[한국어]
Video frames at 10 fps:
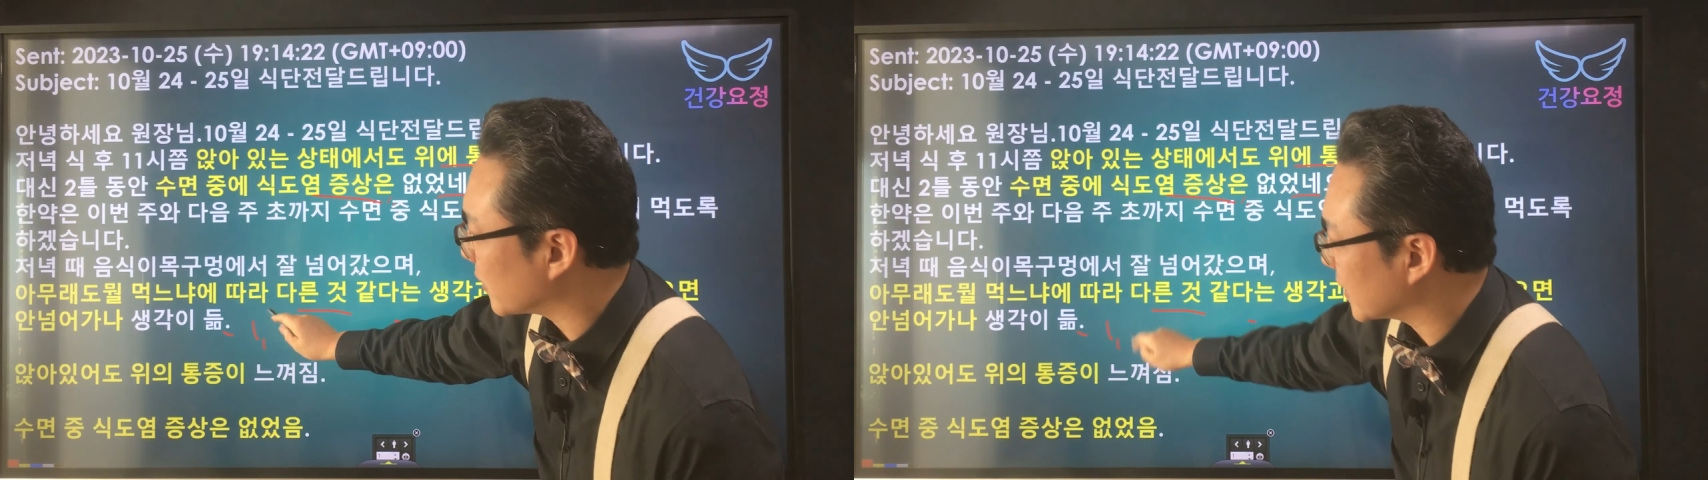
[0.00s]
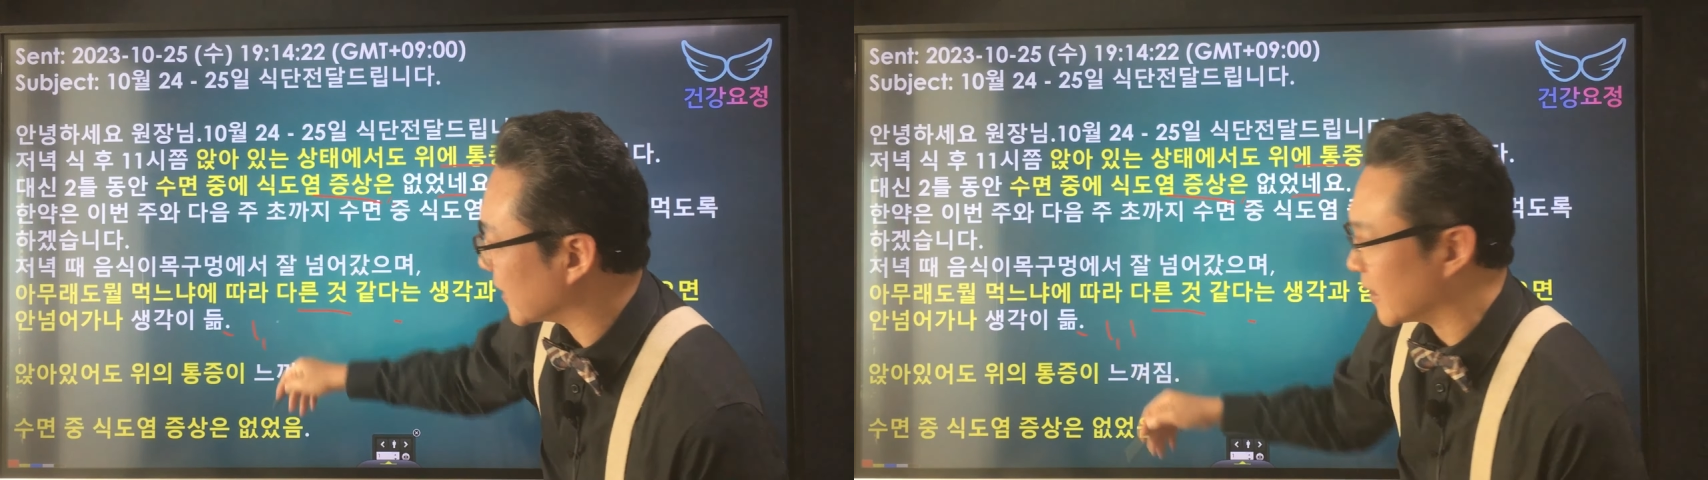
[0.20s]

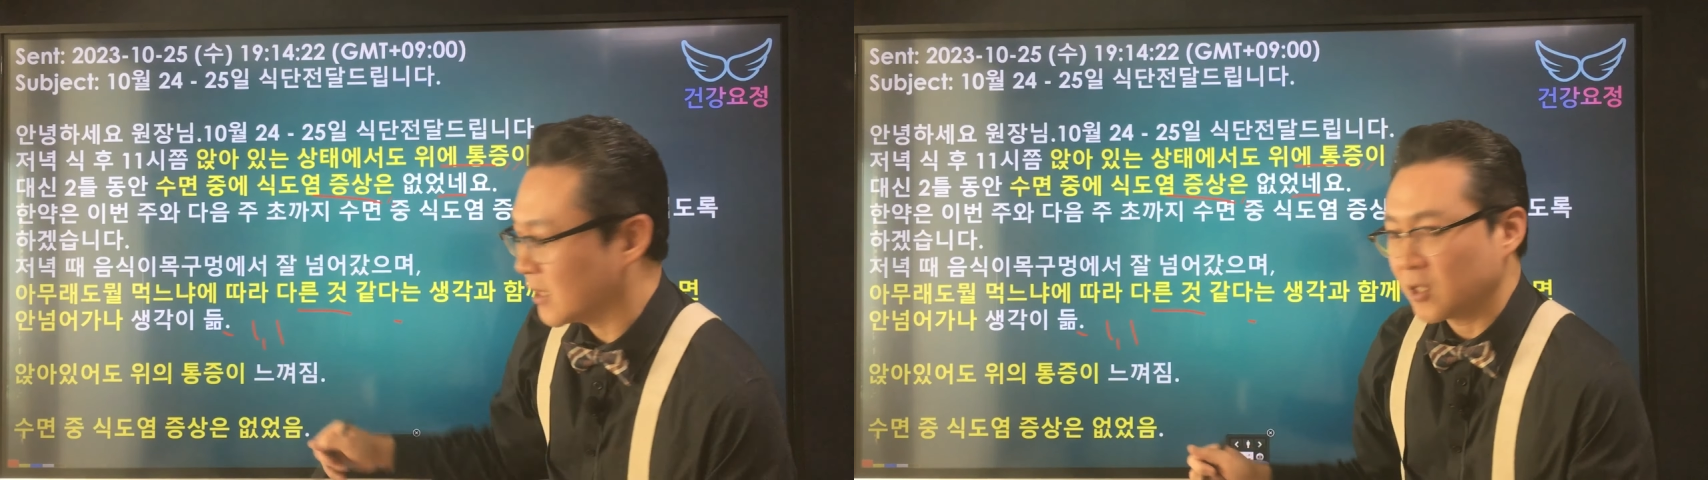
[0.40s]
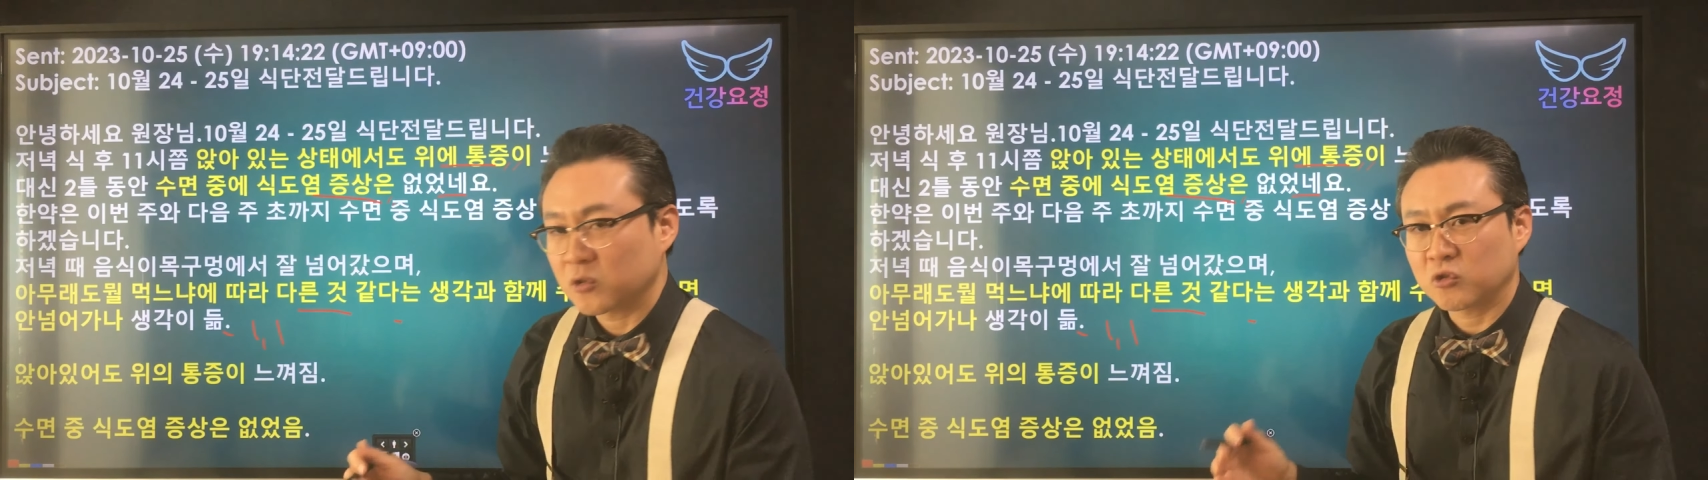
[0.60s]
넘어간다
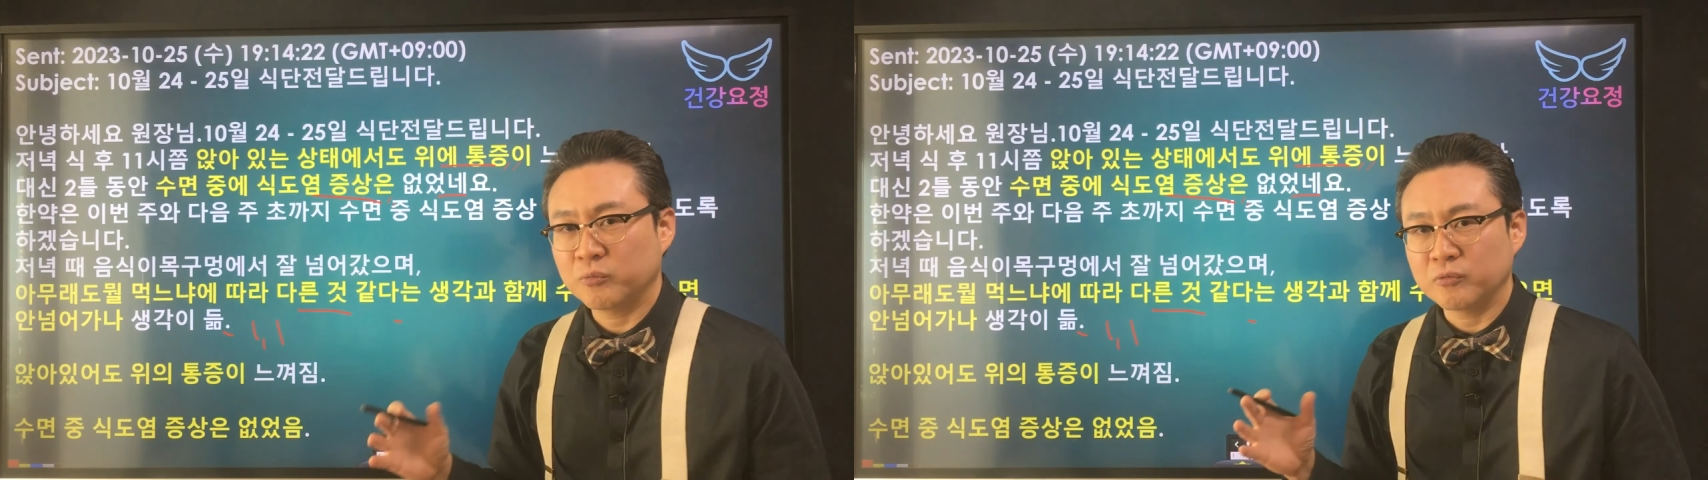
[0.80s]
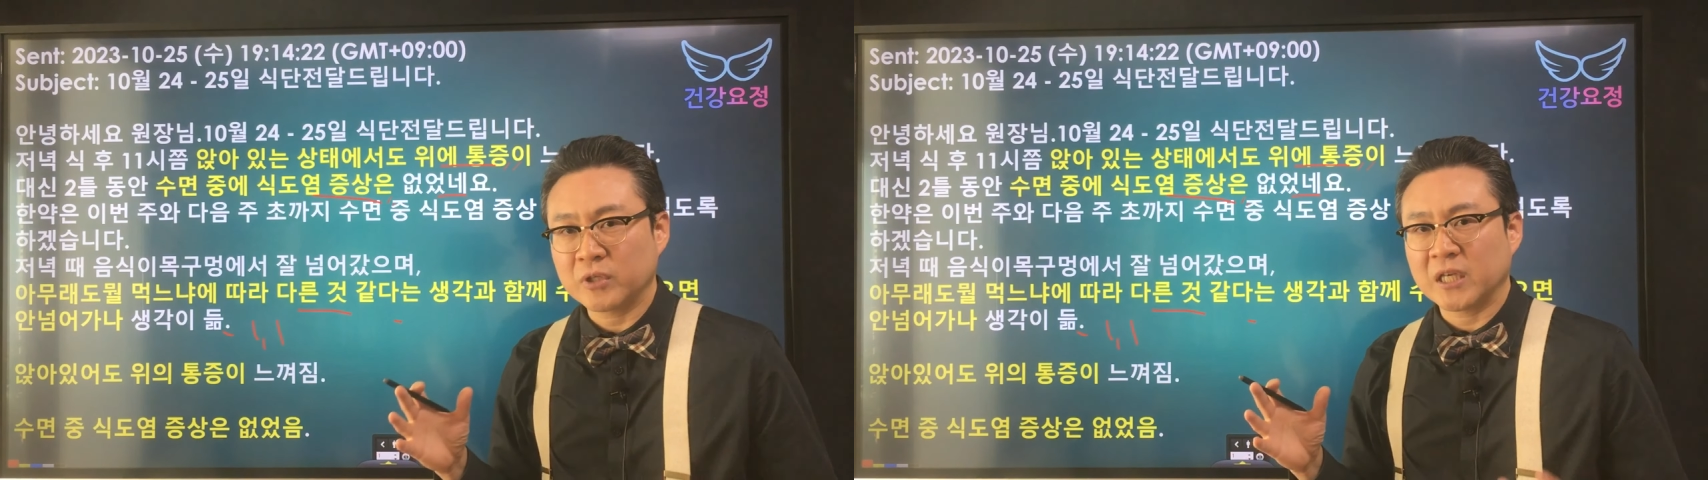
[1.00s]

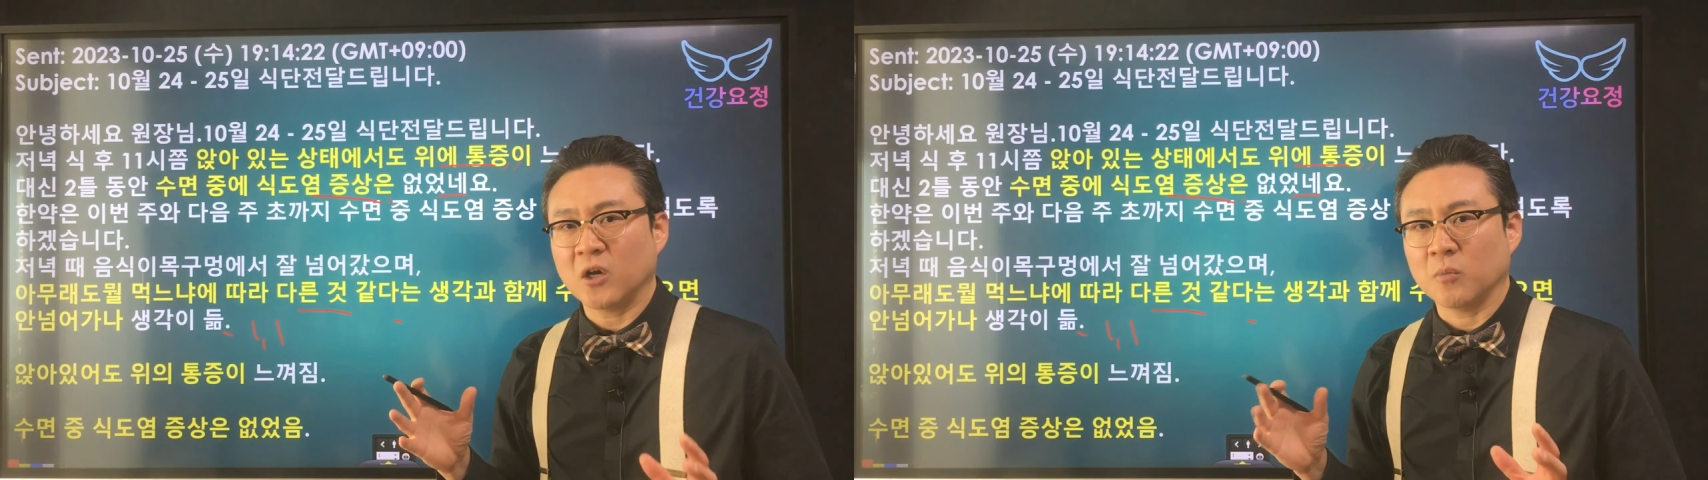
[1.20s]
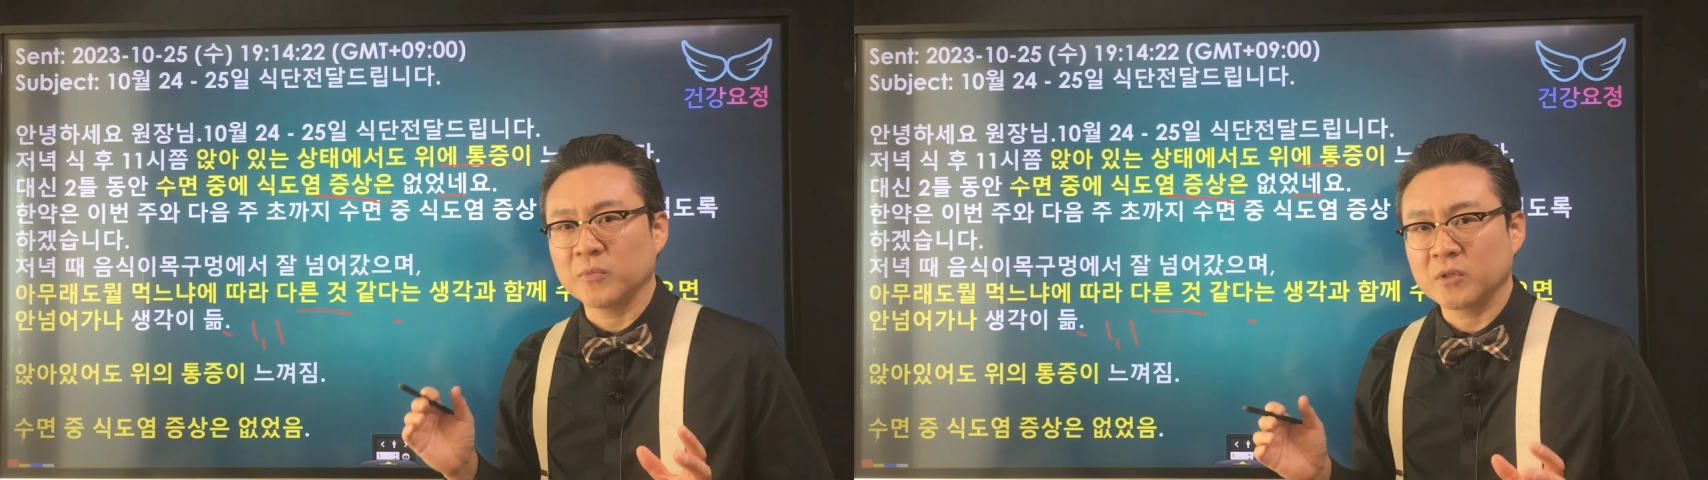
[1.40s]

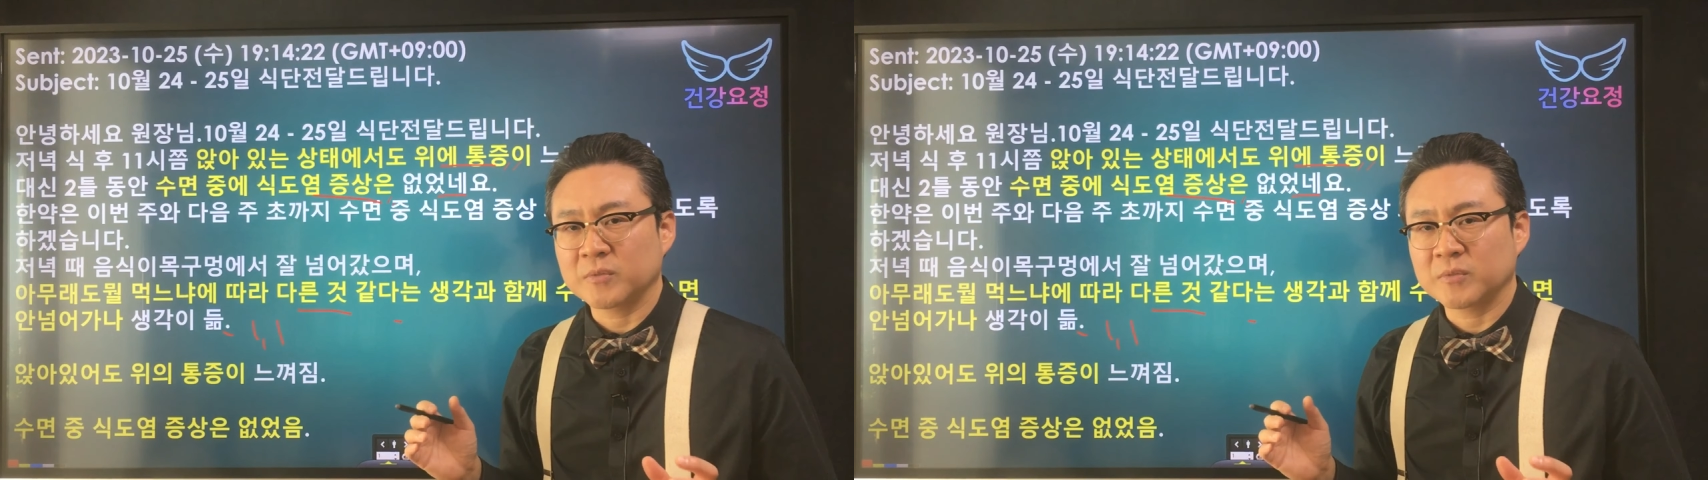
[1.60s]
수분기가 없는